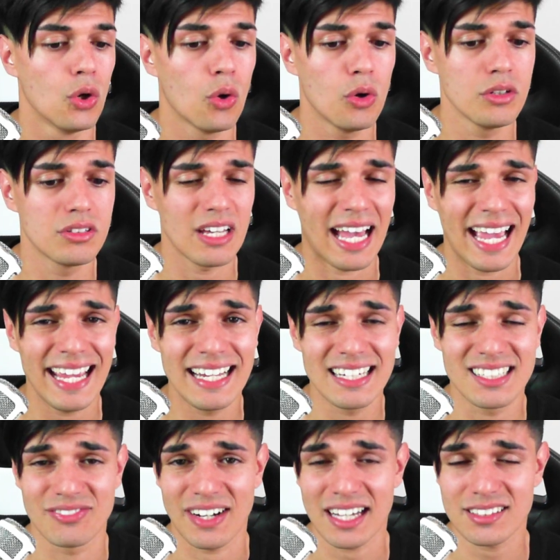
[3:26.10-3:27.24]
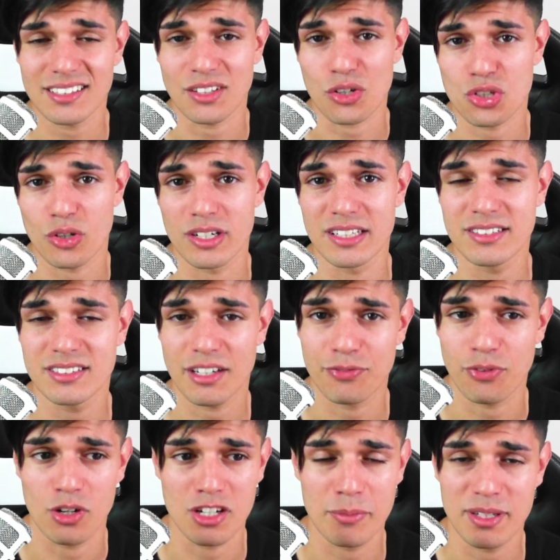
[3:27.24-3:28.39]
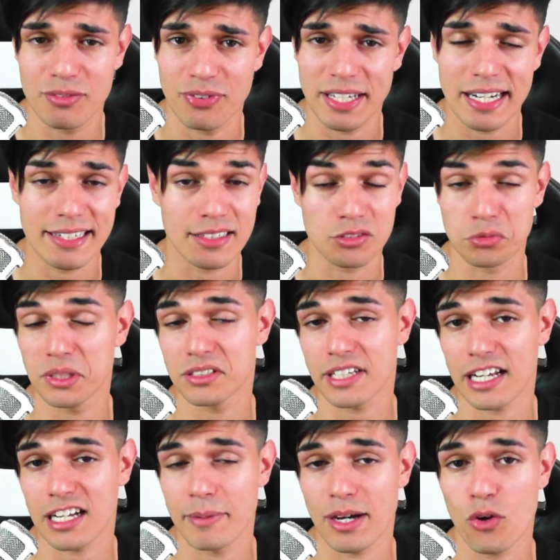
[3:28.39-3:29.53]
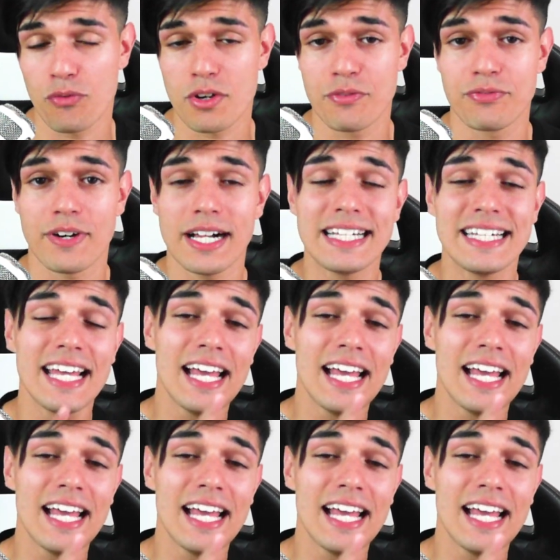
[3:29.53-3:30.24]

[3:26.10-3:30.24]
Und äh, eigentlich war es das auch schon in dieser Folge mit Fehlern, also mir ist keiner mehr aufgefallen.